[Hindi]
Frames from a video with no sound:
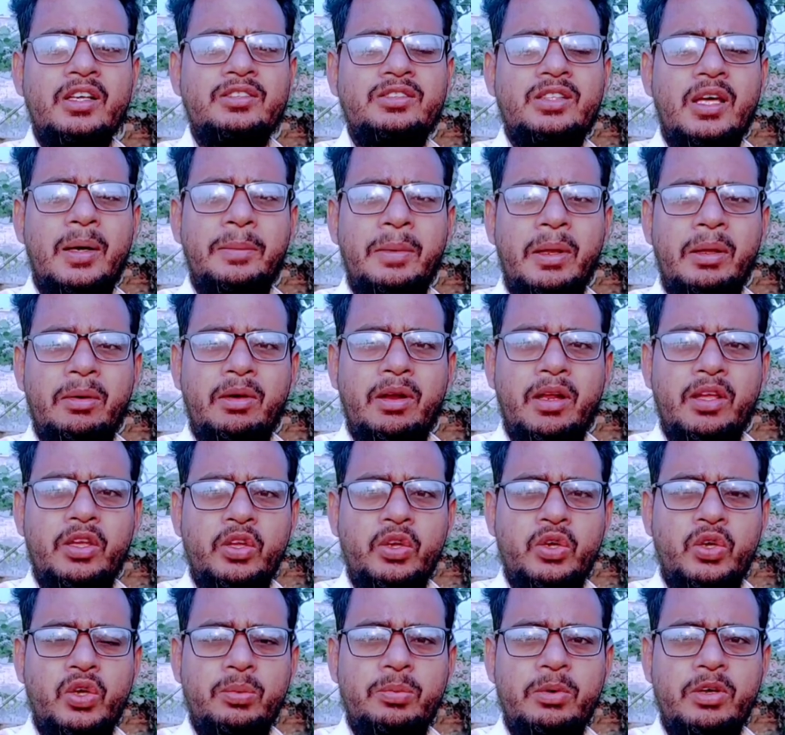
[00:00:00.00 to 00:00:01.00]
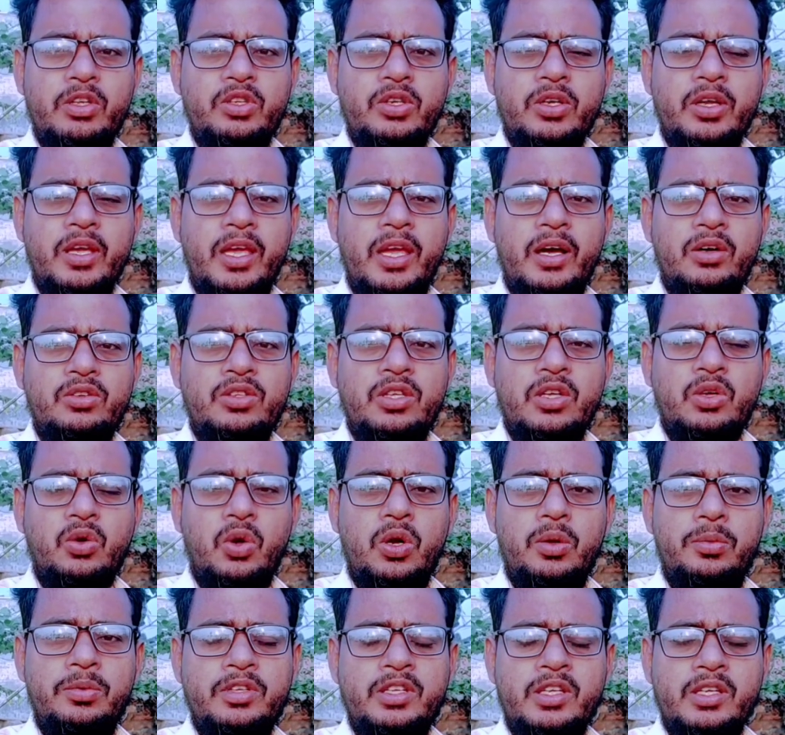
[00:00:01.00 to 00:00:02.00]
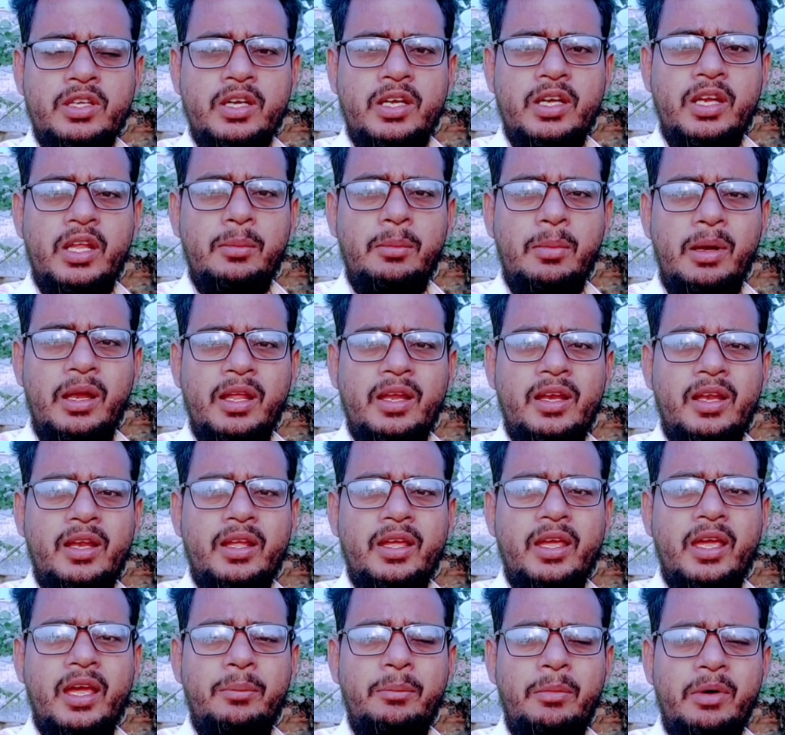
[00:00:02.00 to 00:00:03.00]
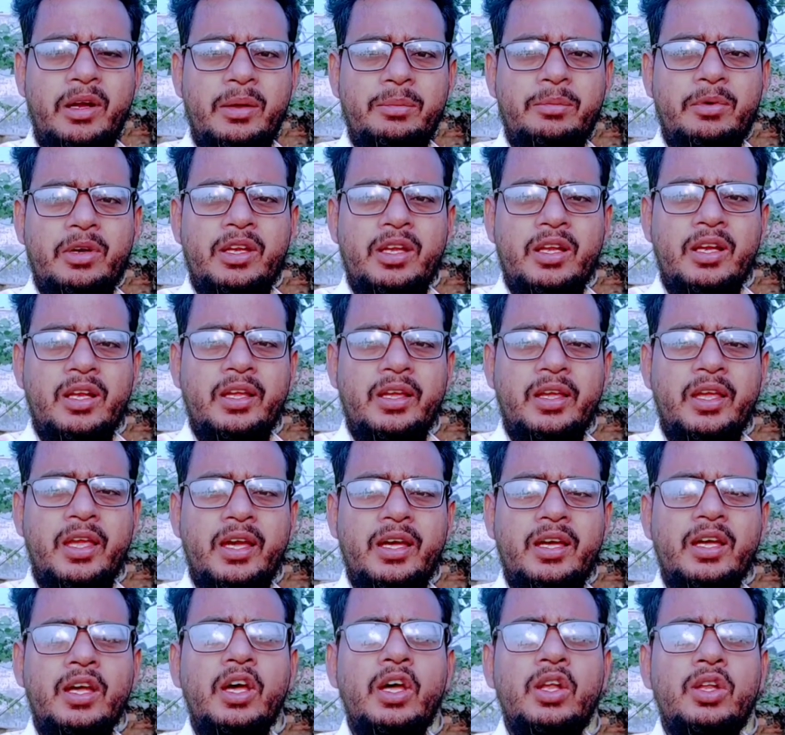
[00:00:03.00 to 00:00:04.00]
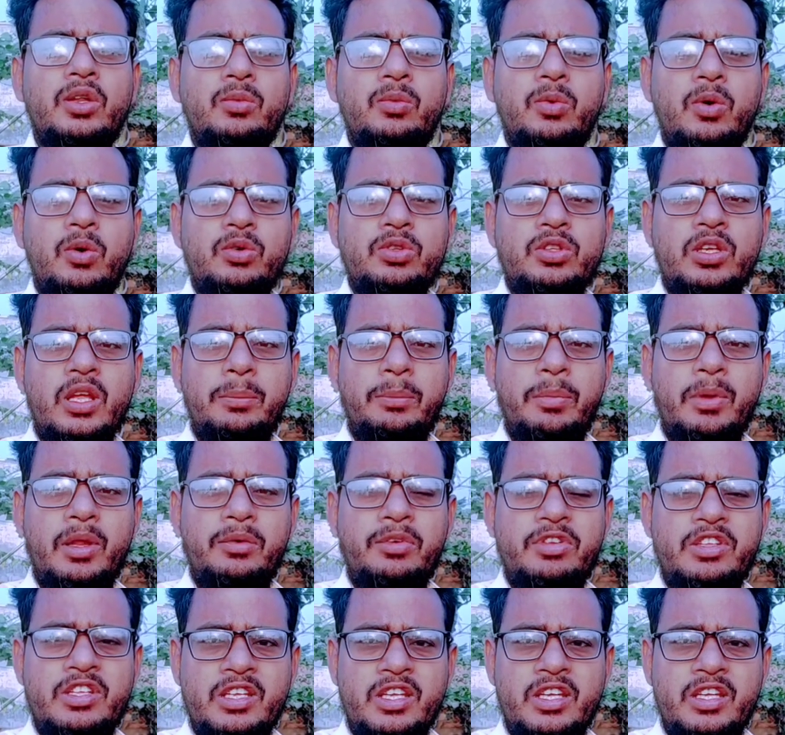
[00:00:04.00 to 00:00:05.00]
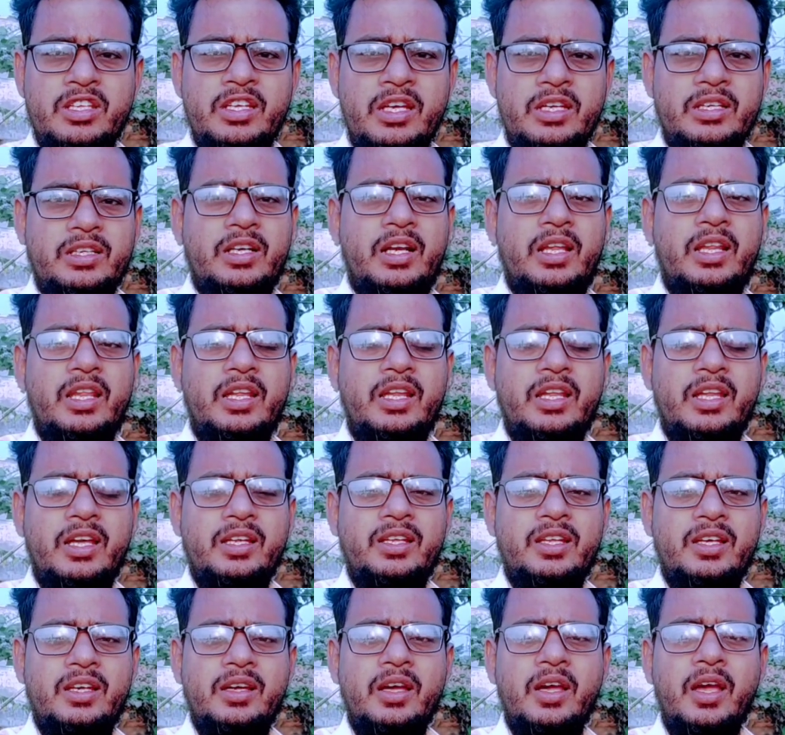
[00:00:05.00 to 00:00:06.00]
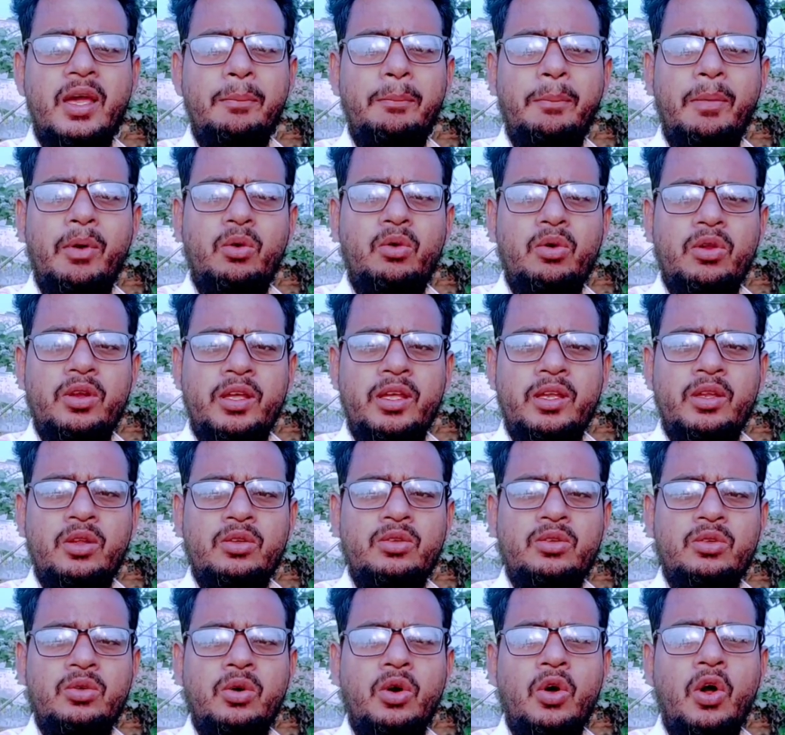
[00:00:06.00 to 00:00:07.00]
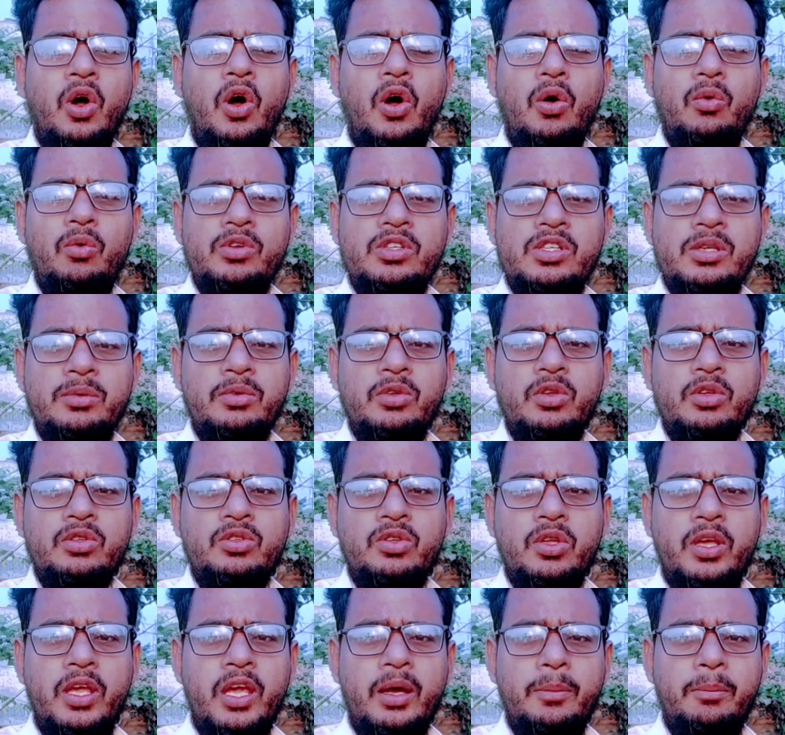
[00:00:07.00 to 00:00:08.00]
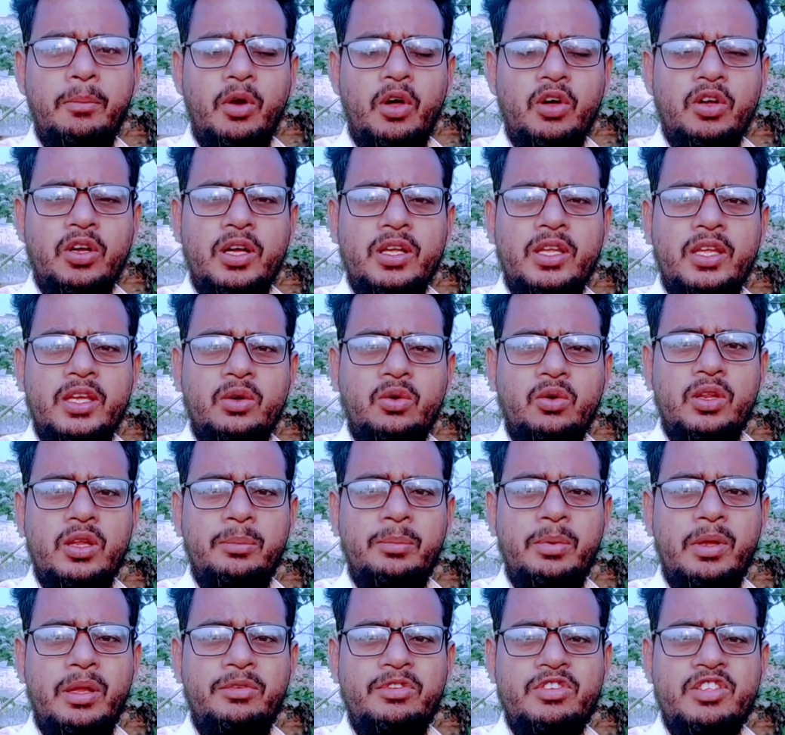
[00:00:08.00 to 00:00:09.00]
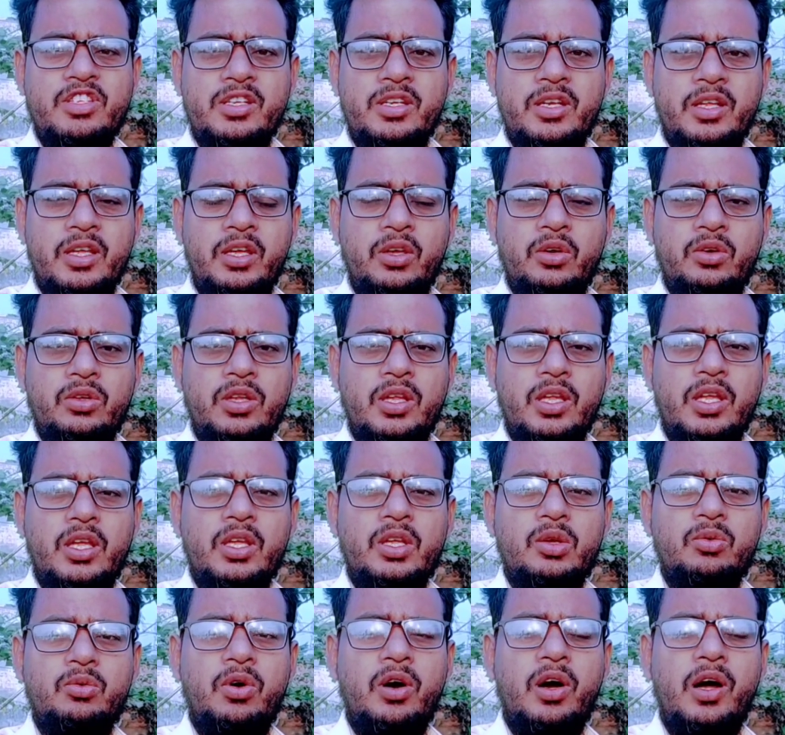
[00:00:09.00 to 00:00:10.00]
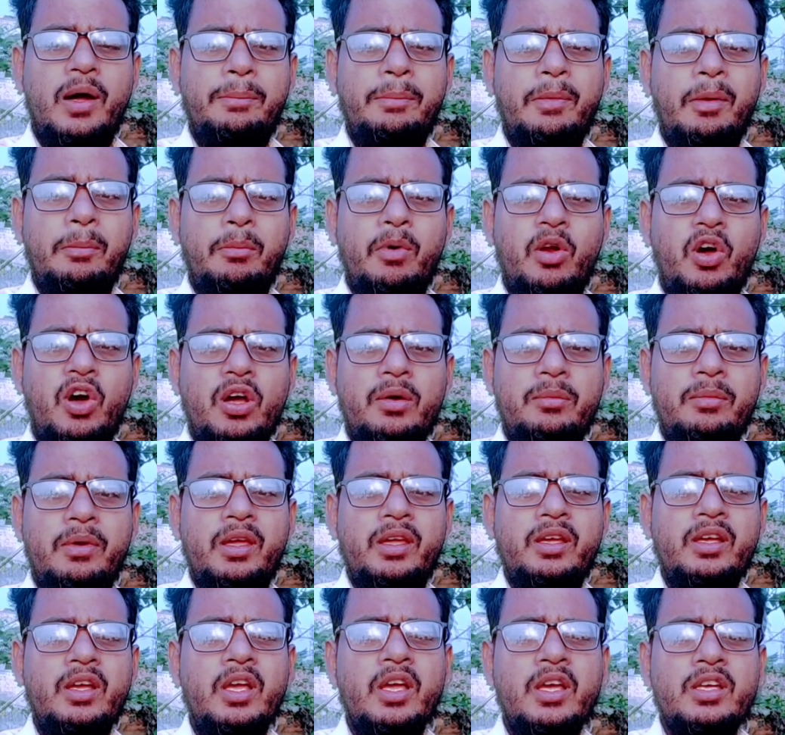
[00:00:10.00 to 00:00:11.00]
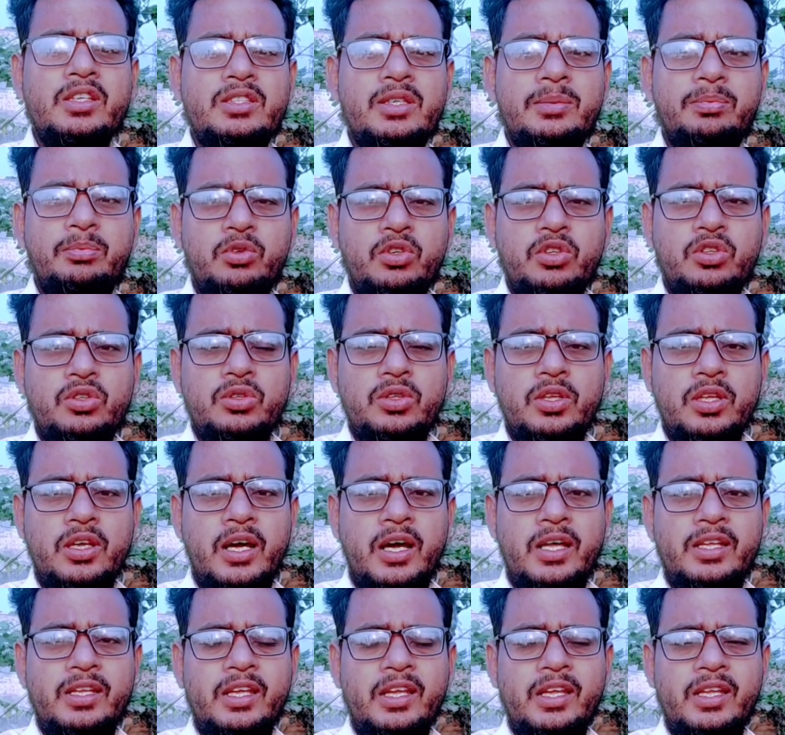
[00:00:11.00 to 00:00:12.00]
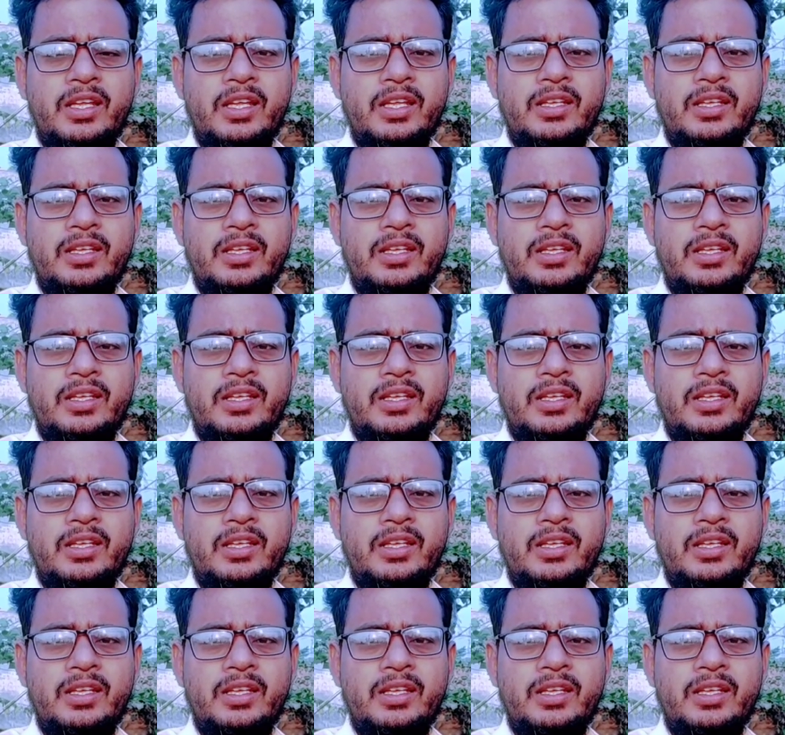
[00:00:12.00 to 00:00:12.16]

सामने वाला यूट्यूबर जो गया उससे कोलेब्रेशन करने मिलने के लिए गया मीटअप करने के लिए गया तो वो उसकी प्राइवेसी की जानकारी दे रहा था बिल्कुल नहीं दोस्तों और वैसे भी दोस्तों एक ब्लॉगर की कोई प्राइवेसी नहीं होती क्योंकि वो अपने ब्लॉग में सब कुछ तो दिखा नहीं